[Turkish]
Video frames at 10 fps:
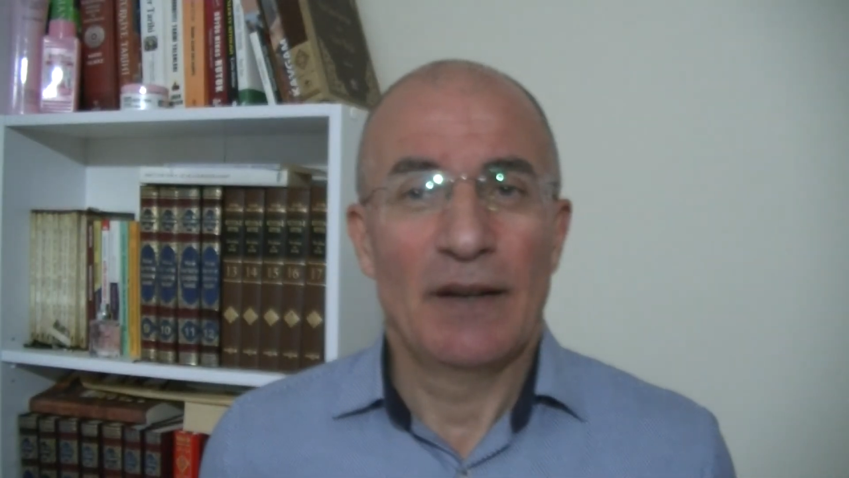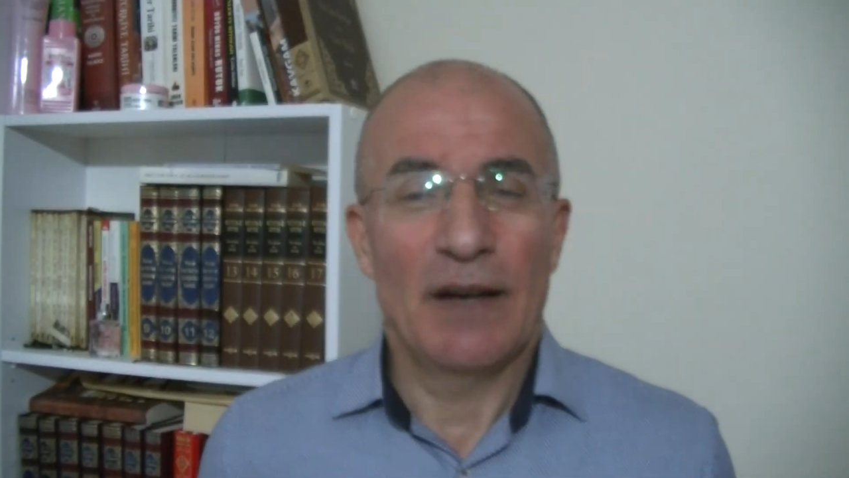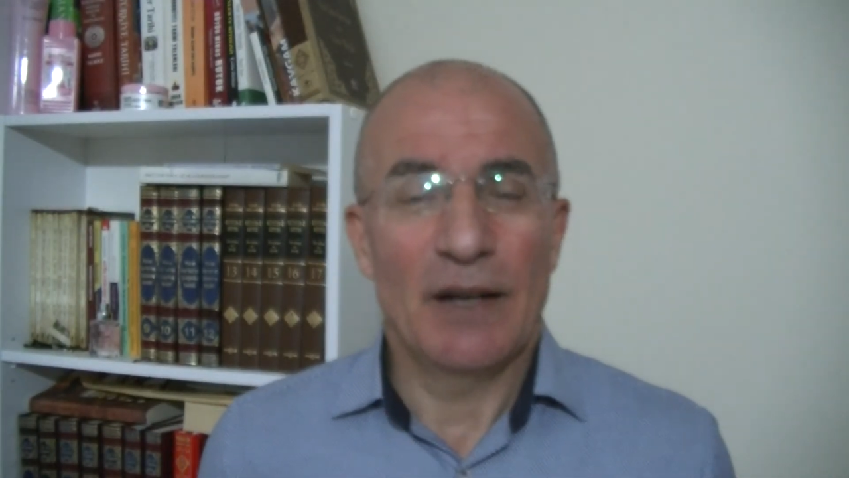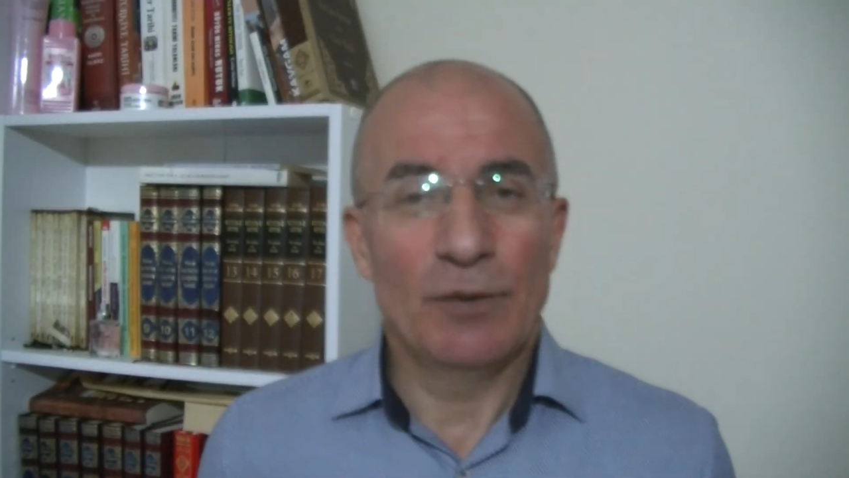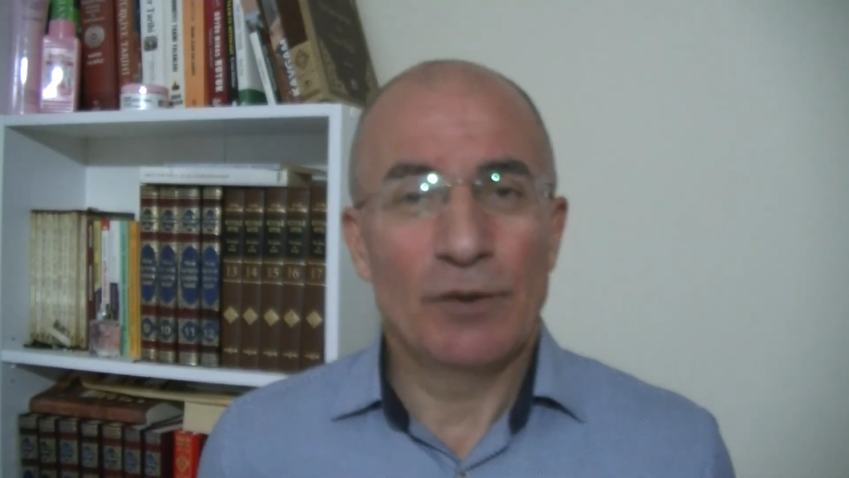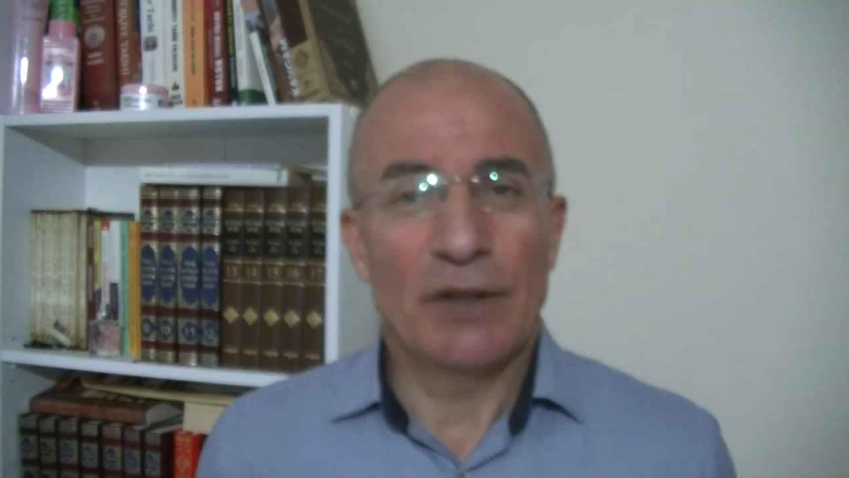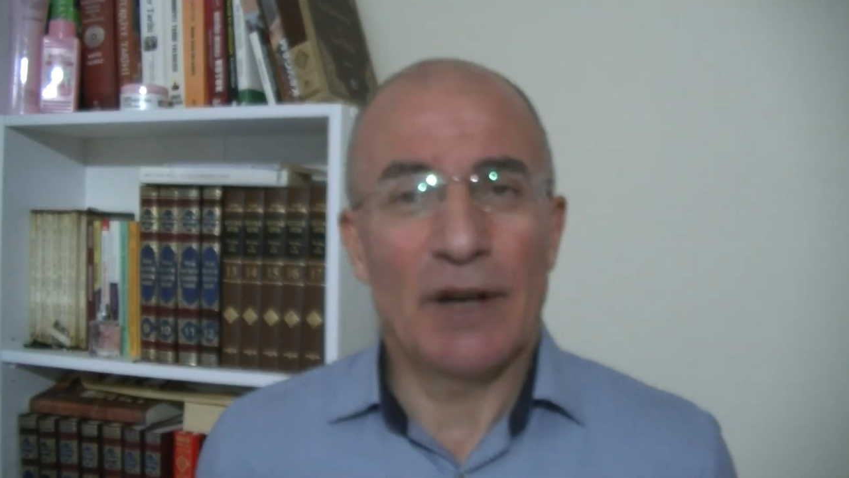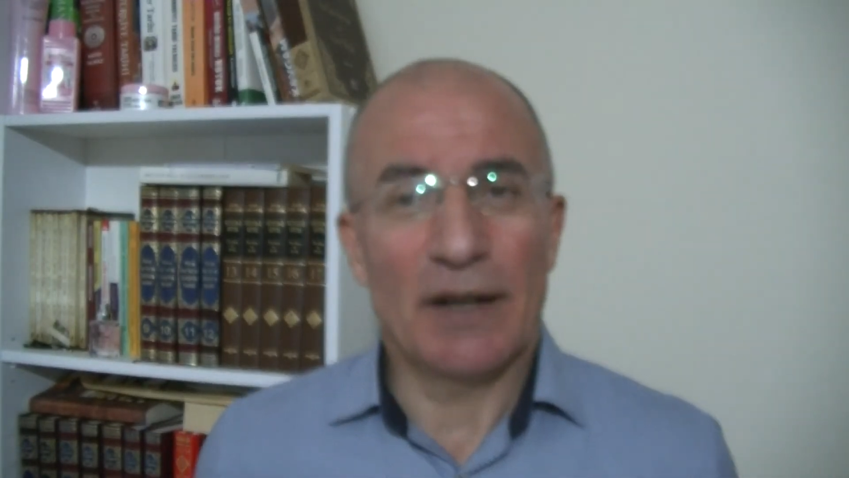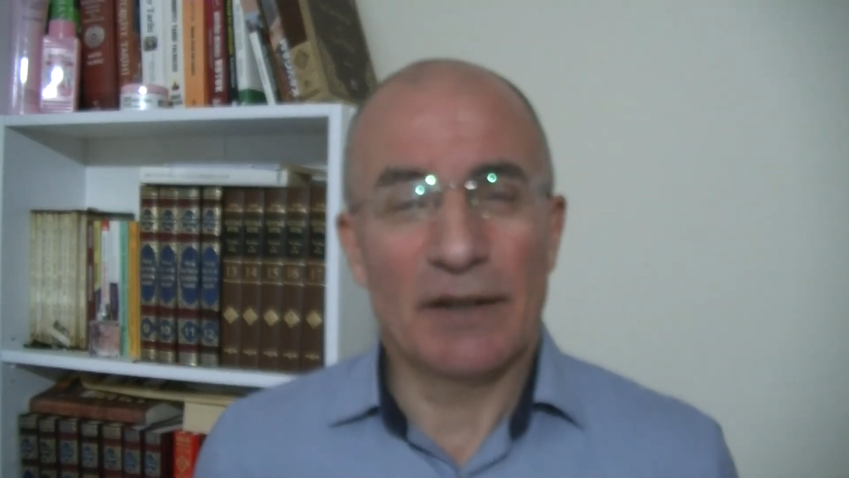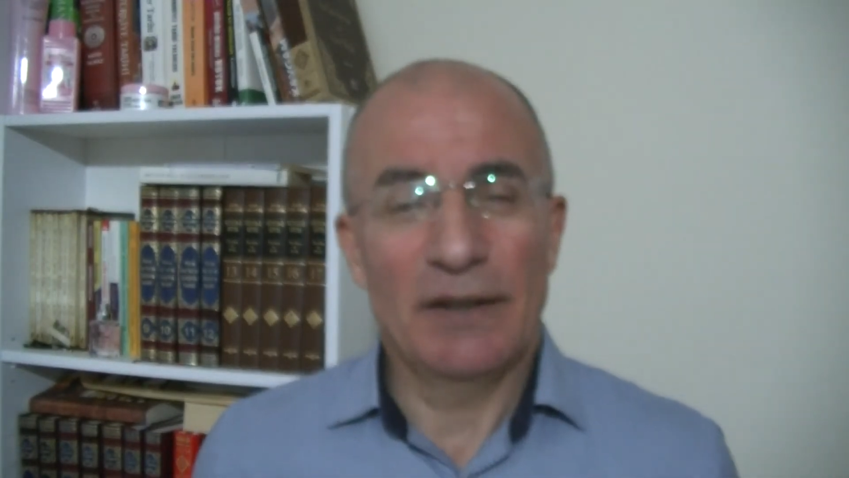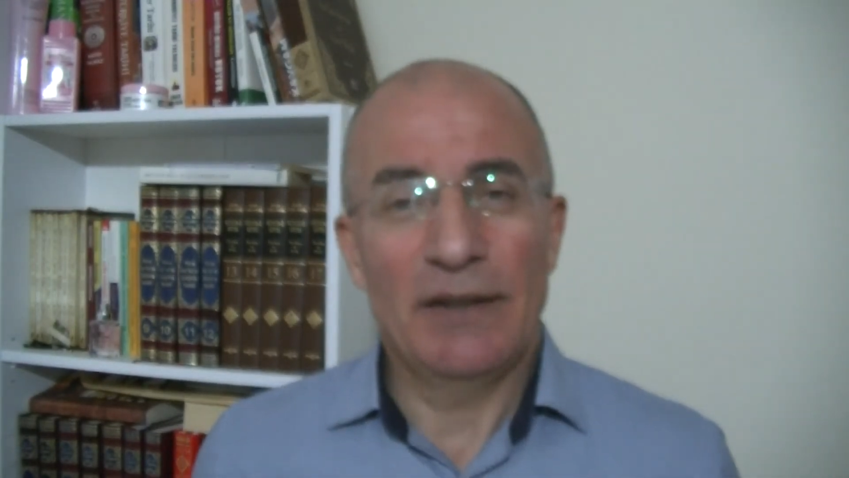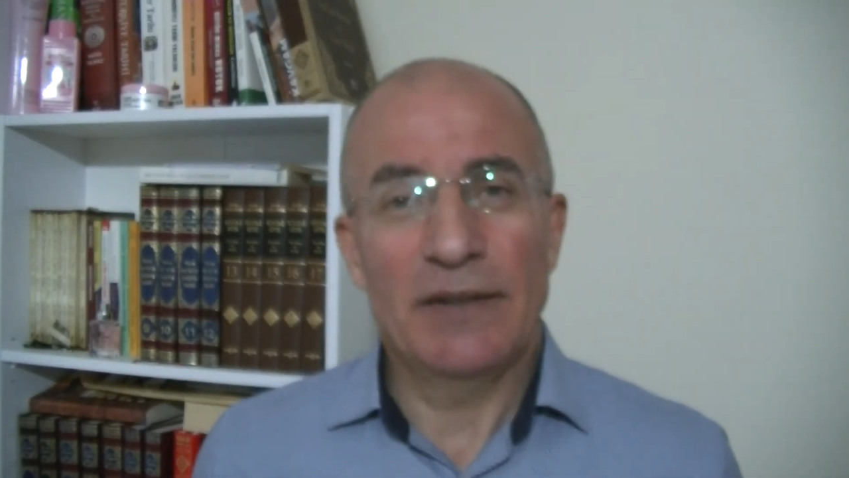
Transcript: Halbuki akıllı